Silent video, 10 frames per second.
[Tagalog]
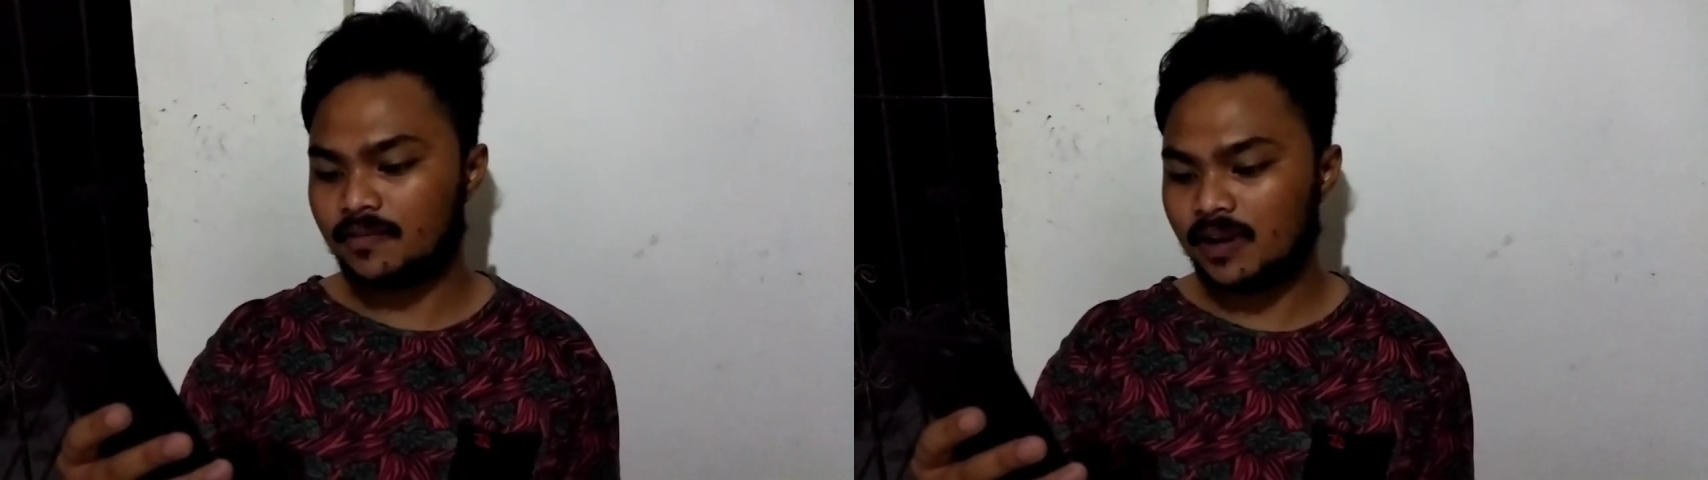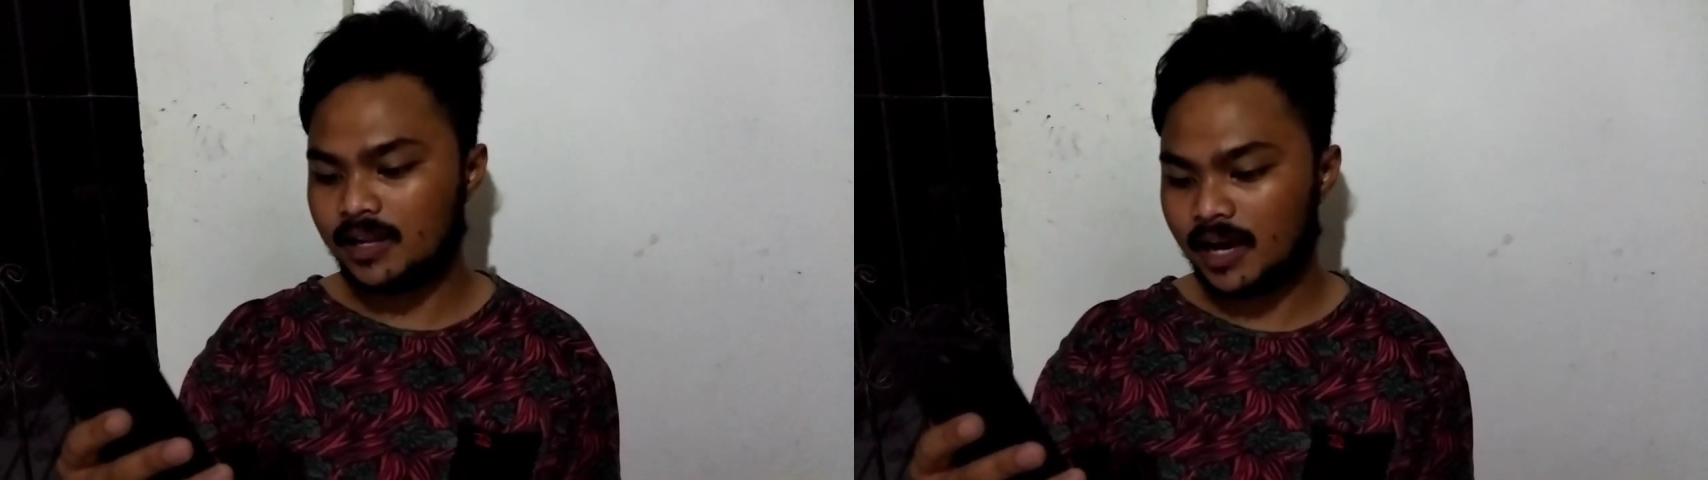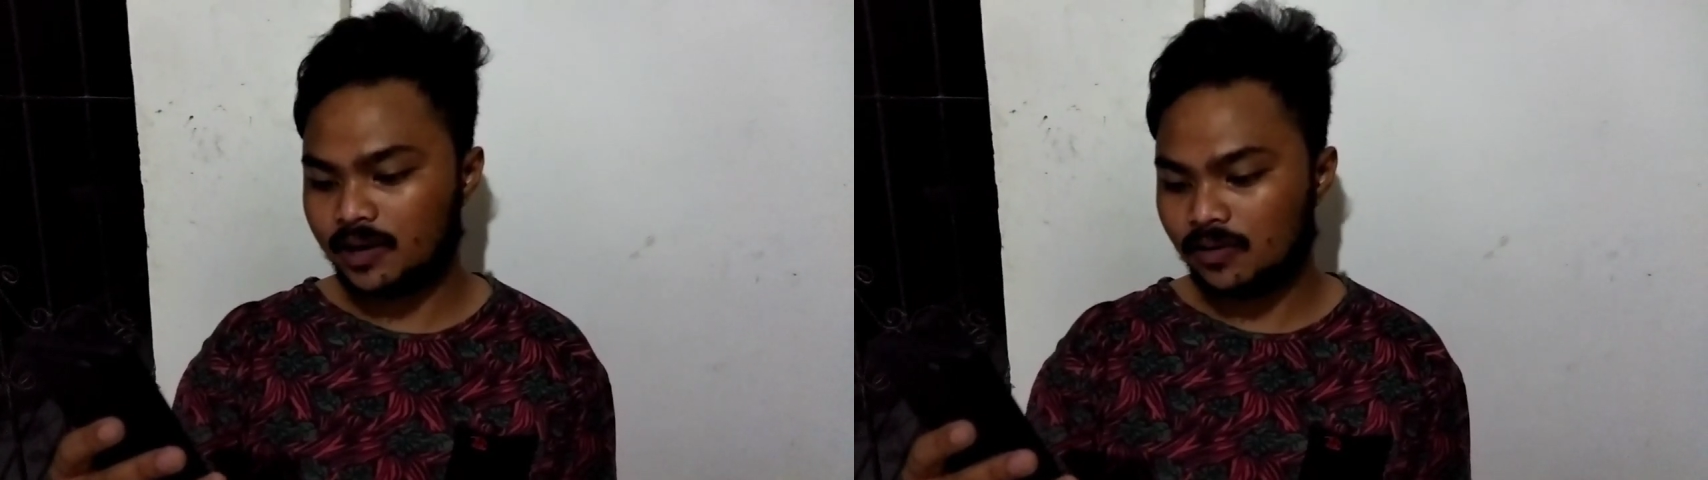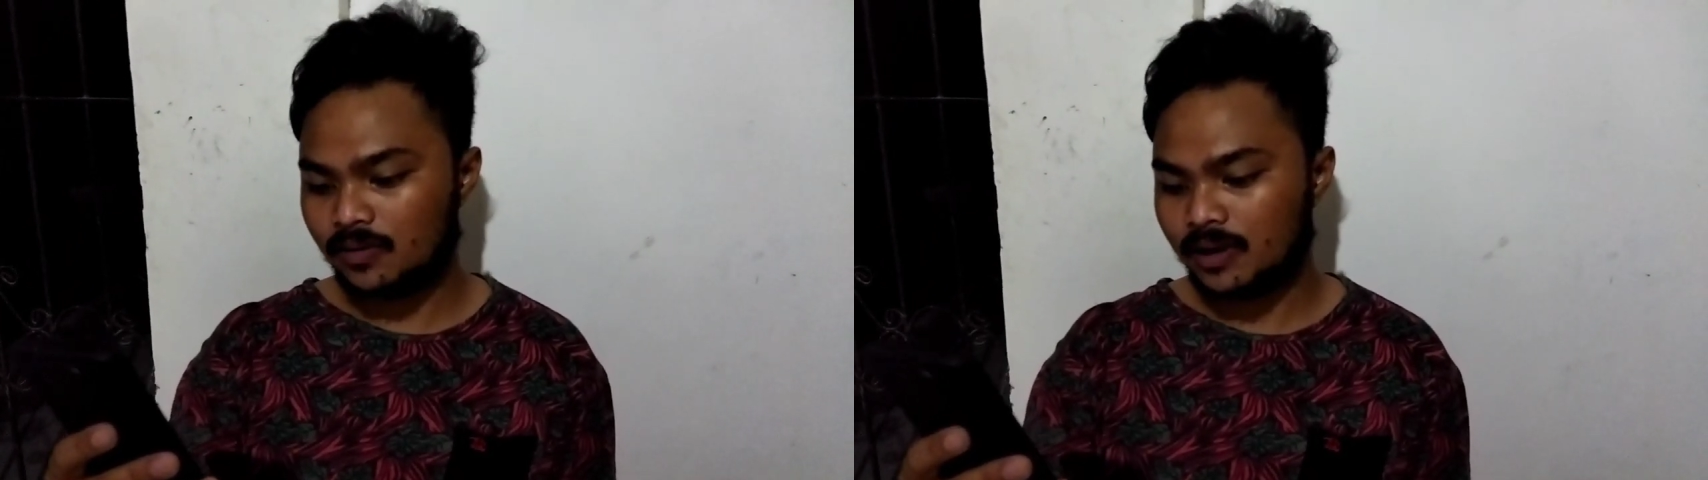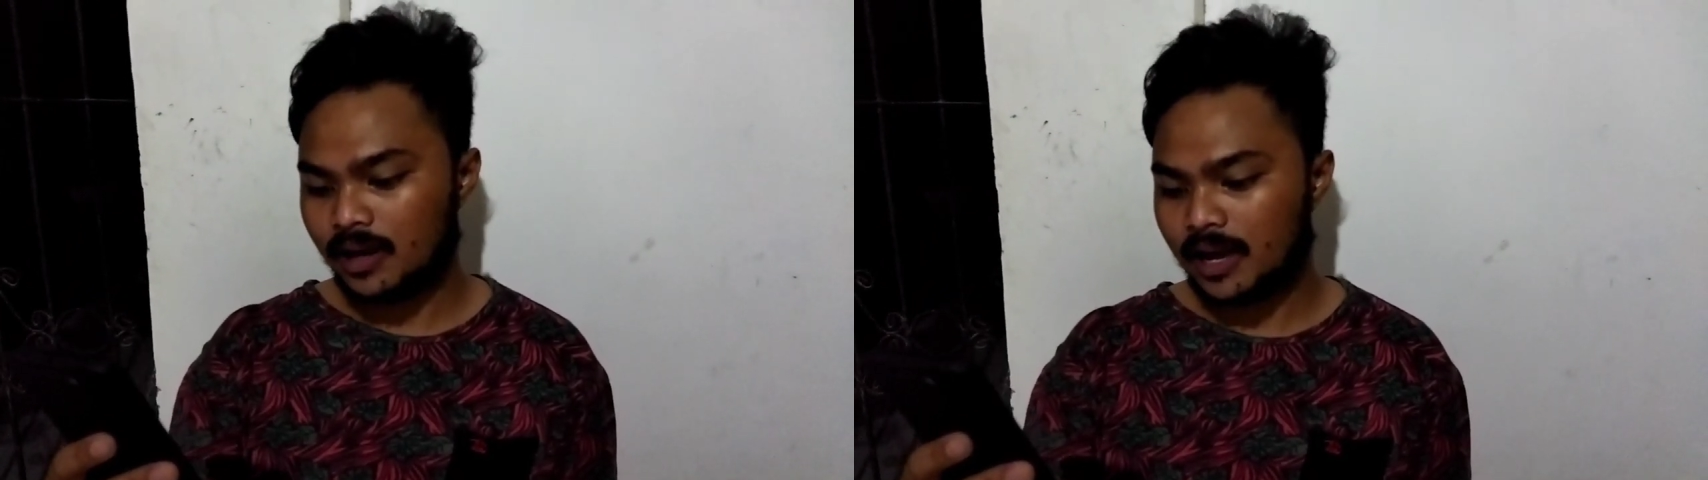Savillano,
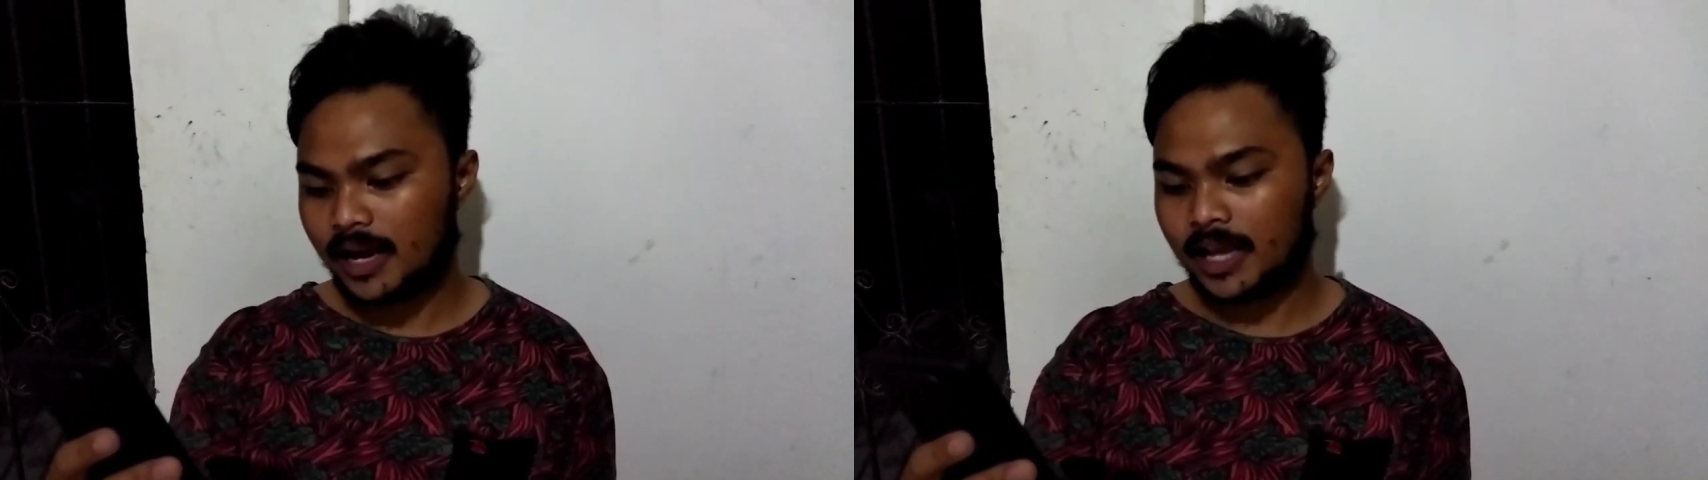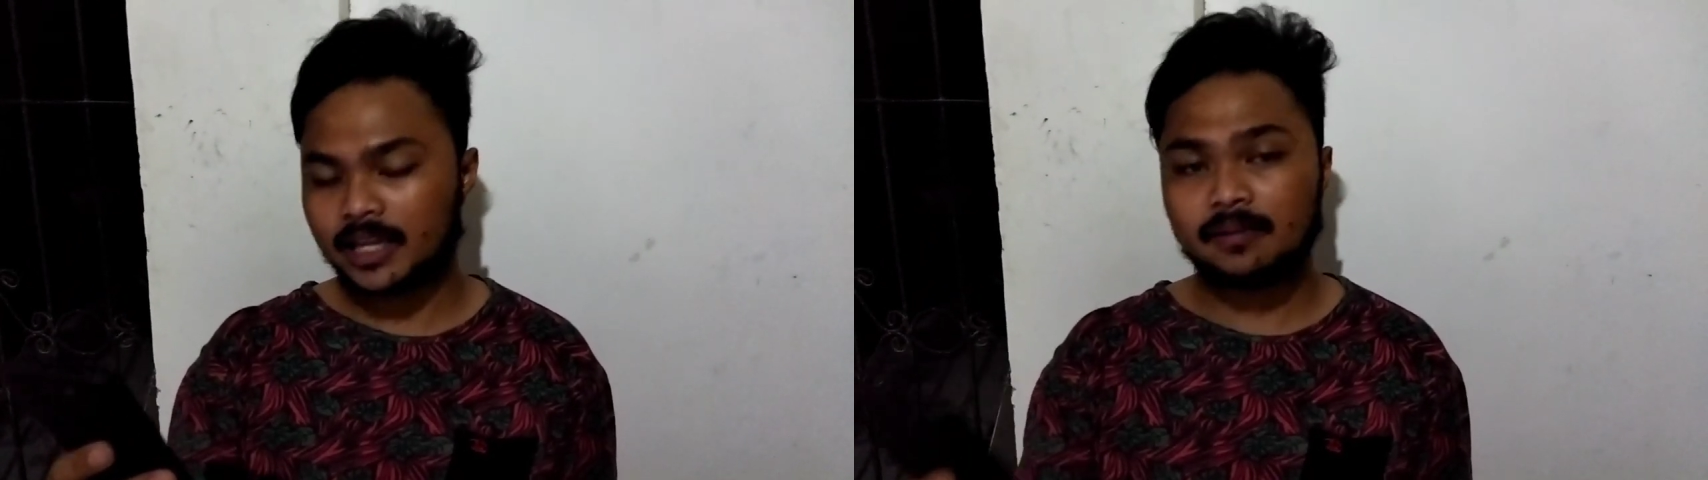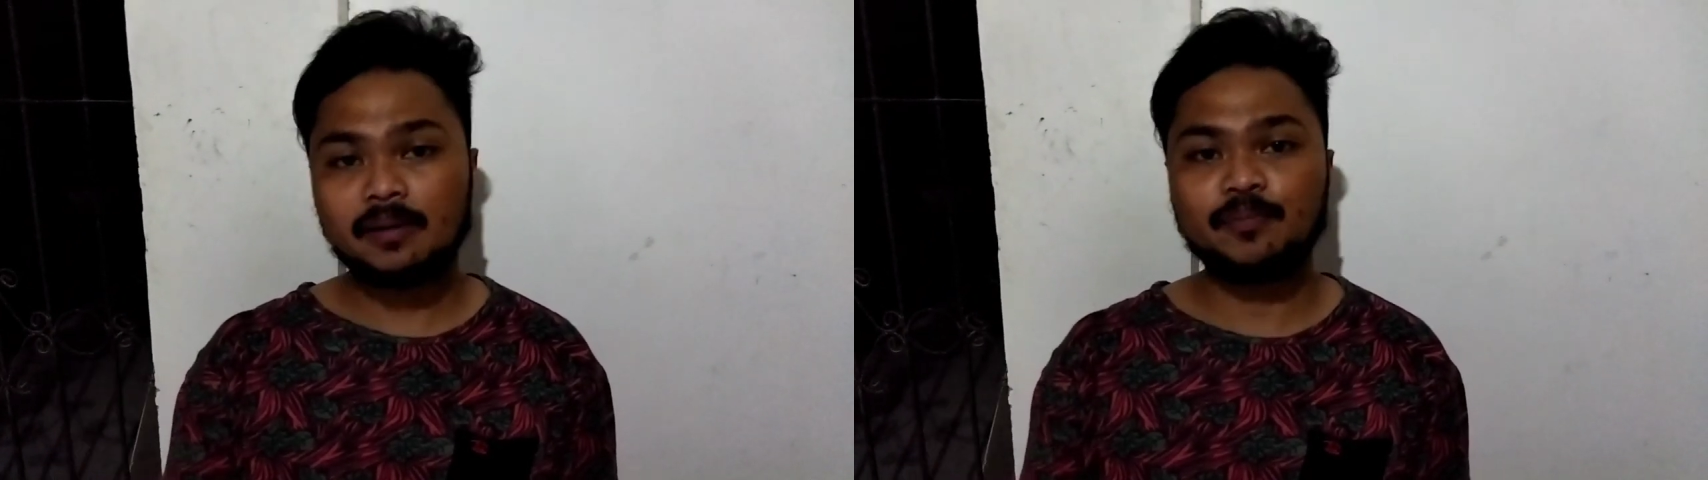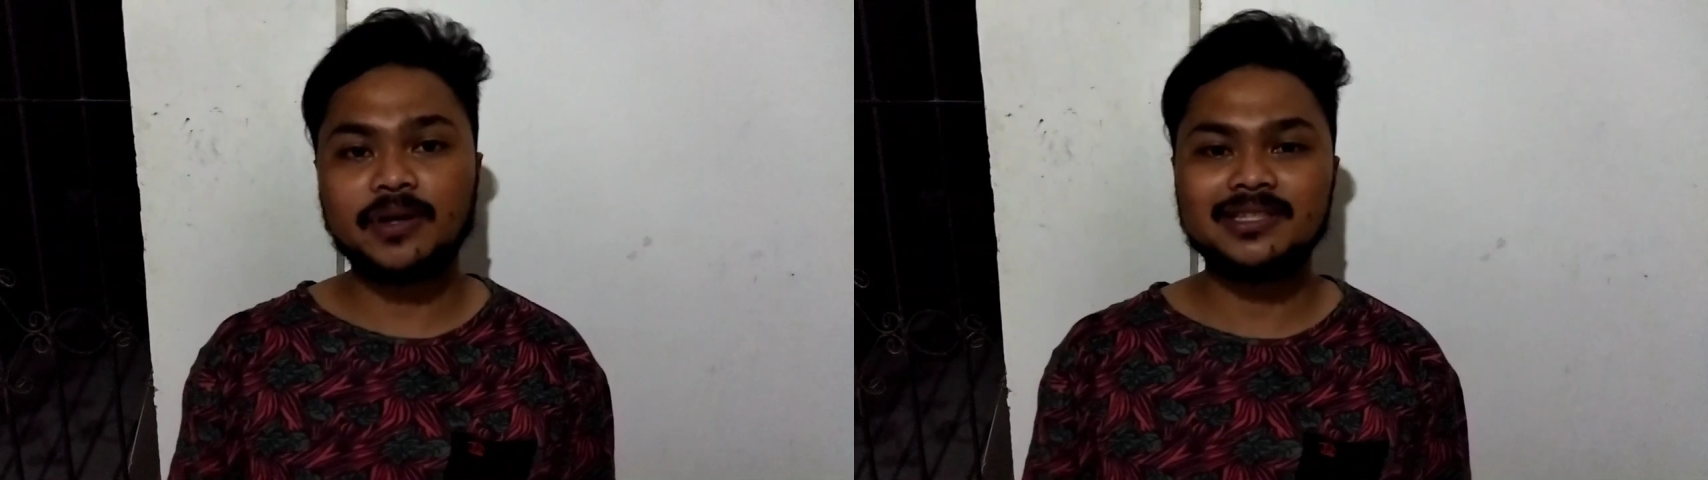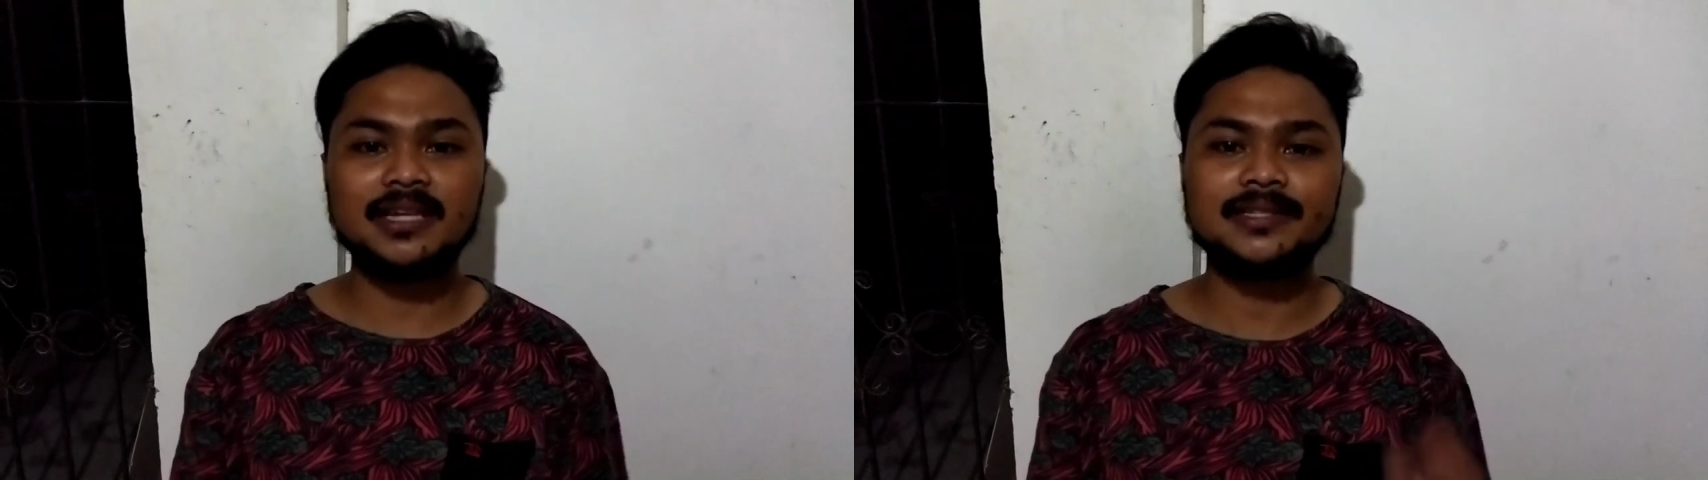at kay Ma'am Princess